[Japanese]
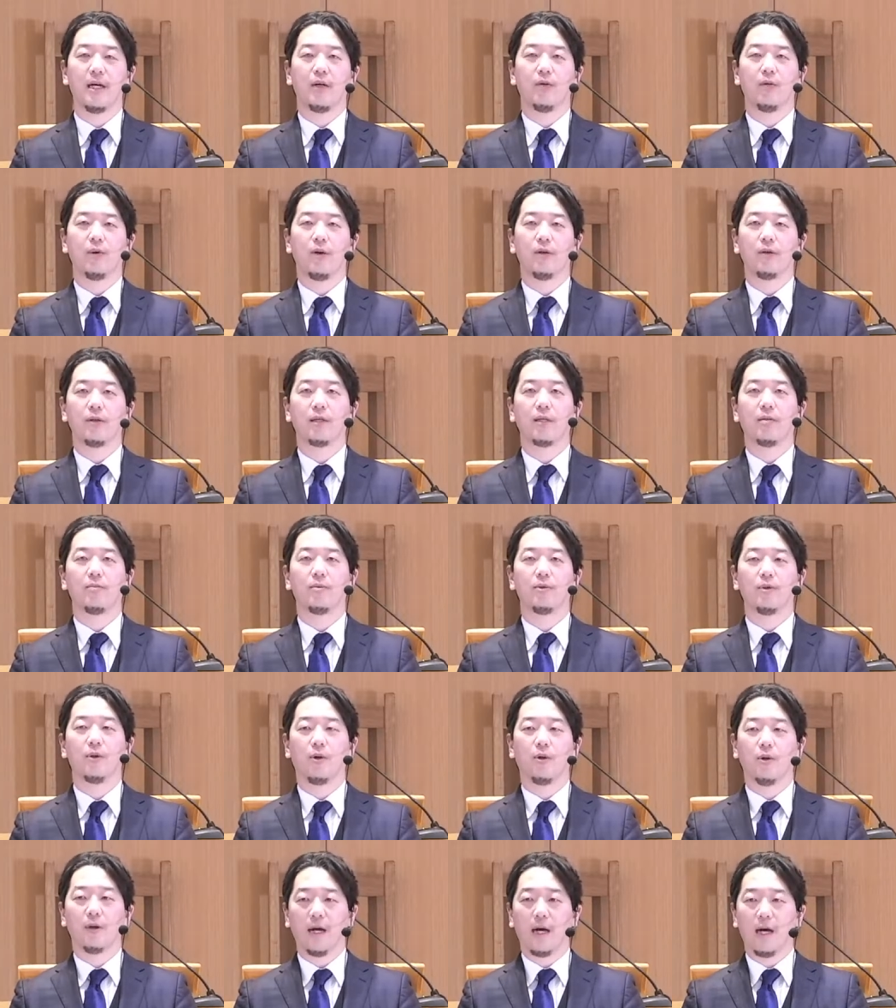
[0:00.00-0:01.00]
ウェルカム
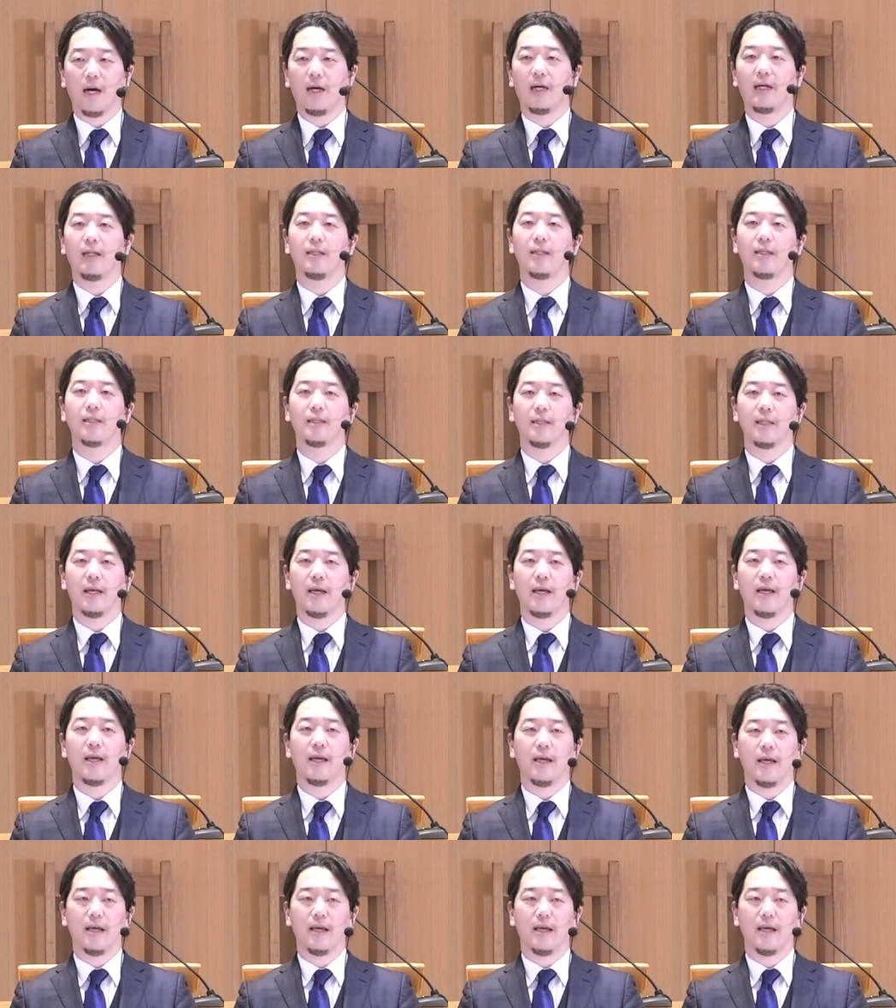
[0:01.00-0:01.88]
動画ですね、